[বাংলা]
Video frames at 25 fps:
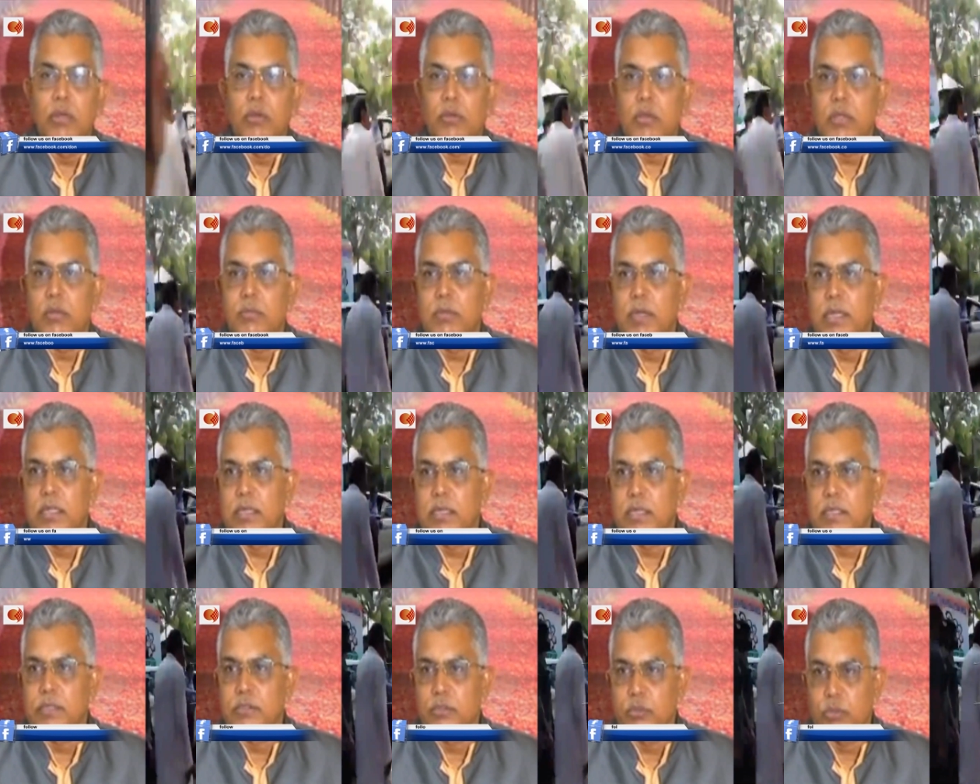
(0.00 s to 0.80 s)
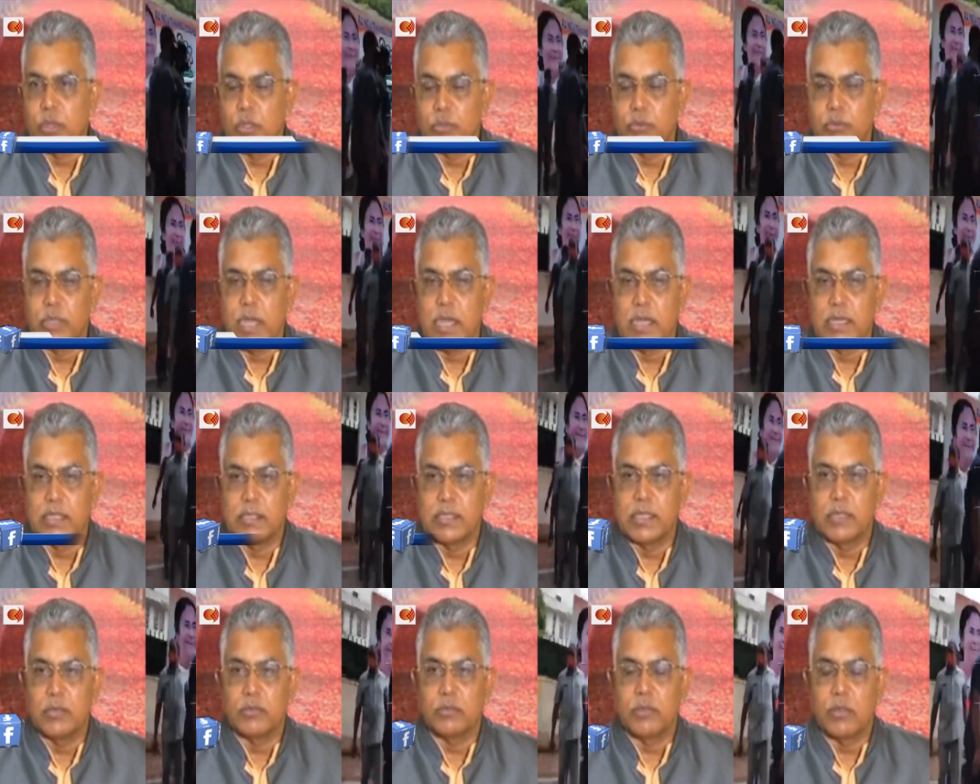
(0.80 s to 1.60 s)
লোকের বাড়ি থেকে কোথায় চা
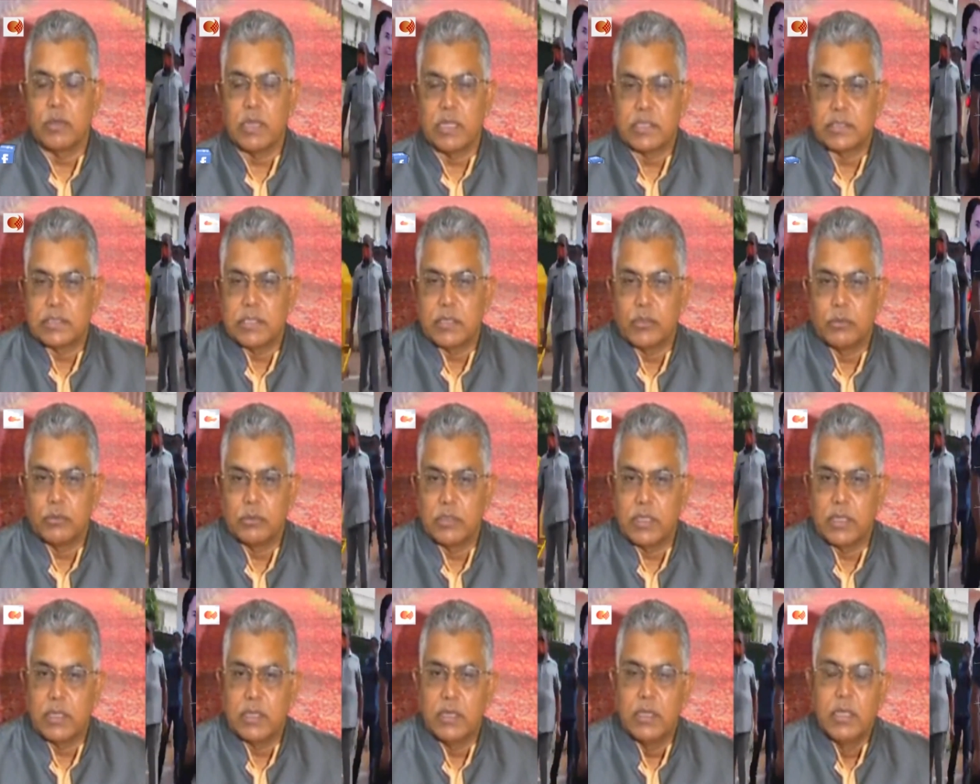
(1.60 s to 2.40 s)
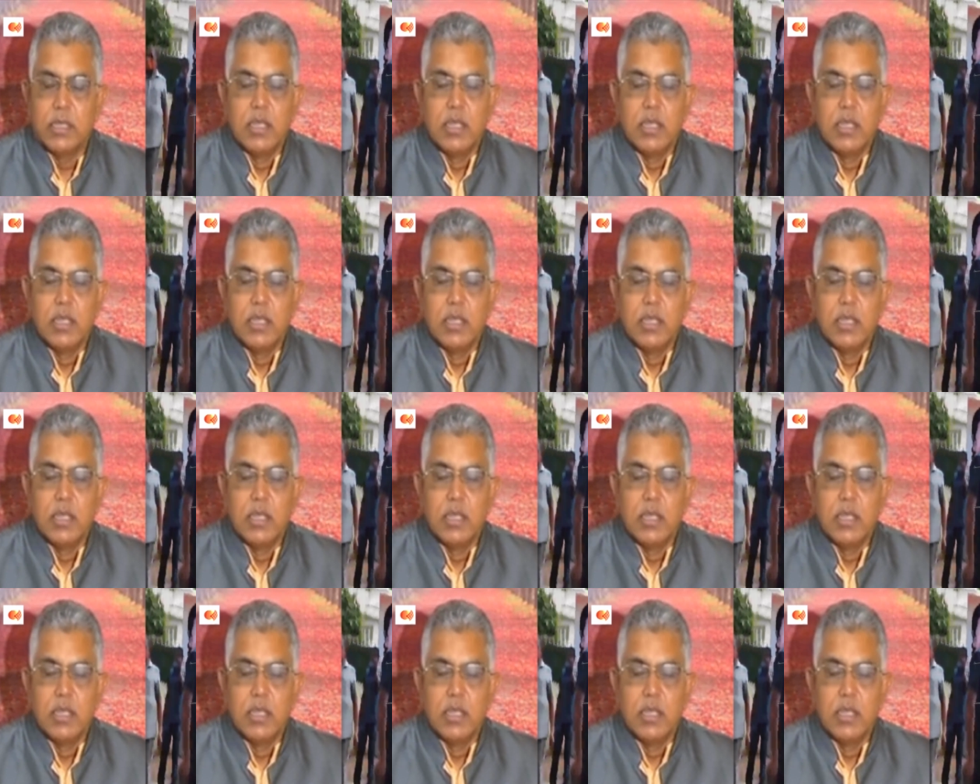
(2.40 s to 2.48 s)
খেতেন কোথায় নাস্তা করতেন